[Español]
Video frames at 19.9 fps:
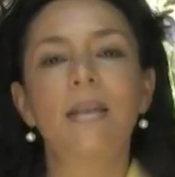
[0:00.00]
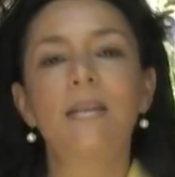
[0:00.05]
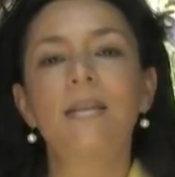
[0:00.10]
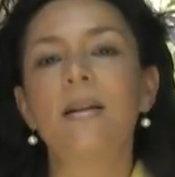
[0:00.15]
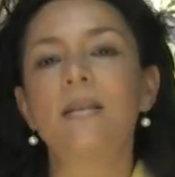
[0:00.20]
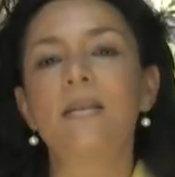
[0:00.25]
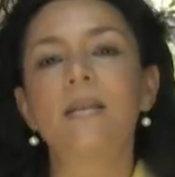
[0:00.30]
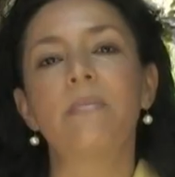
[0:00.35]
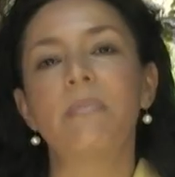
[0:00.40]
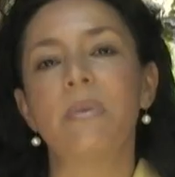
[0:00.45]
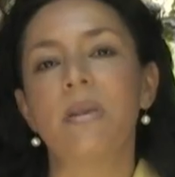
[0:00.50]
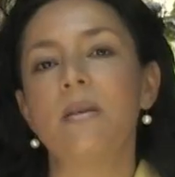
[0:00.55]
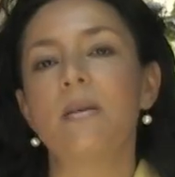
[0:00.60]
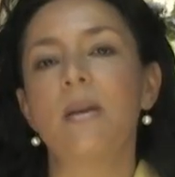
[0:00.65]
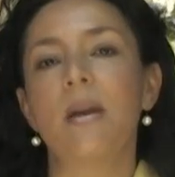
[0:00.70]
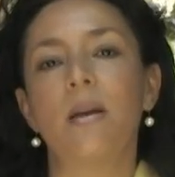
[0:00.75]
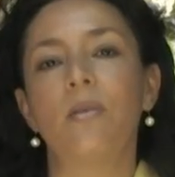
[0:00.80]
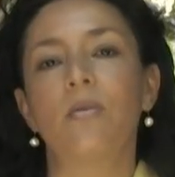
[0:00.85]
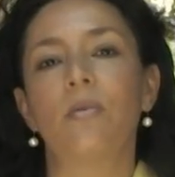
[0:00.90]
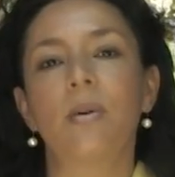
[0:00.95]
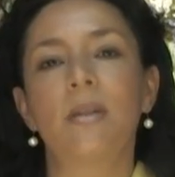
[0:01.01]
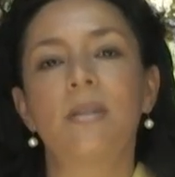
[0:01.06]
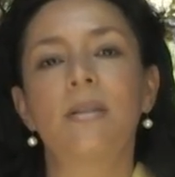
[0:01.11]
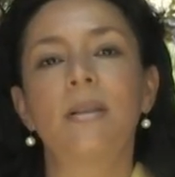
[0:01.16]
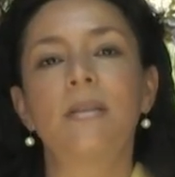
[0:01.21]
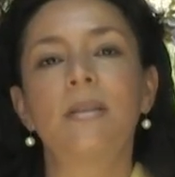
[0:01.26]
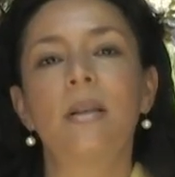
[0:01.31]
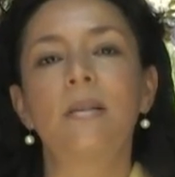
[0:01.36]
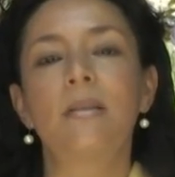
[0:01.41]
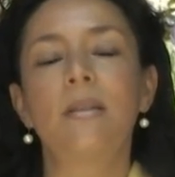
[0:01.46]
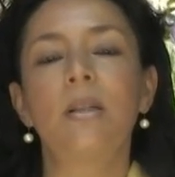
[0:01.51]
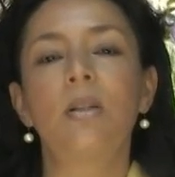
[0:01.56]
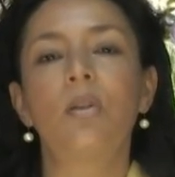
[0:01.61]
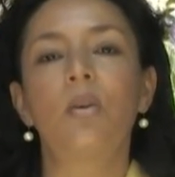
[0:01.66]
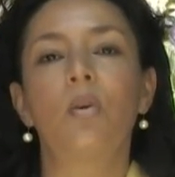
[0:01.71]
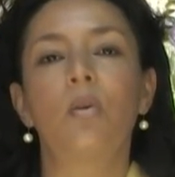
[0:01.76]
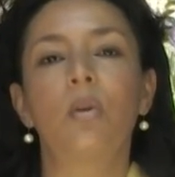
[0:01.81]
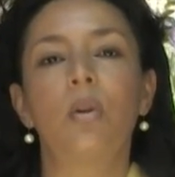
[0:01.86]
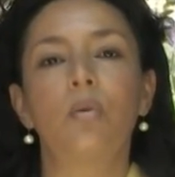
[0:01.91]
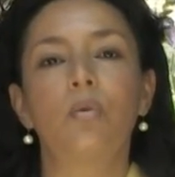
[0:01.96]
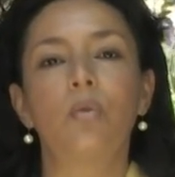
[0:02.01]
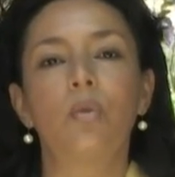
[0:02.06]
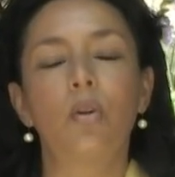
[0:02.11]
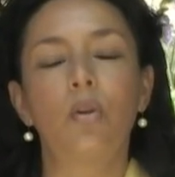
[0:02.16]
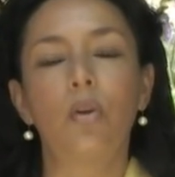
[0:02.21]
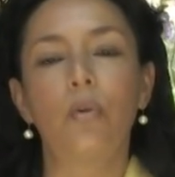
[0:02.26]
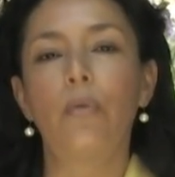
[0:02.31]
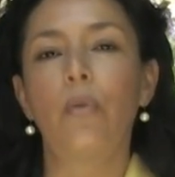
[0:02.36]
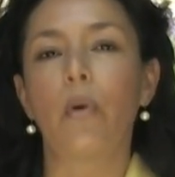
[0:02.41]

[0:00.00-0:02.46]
es el semillero, este es el sitio donde nosotros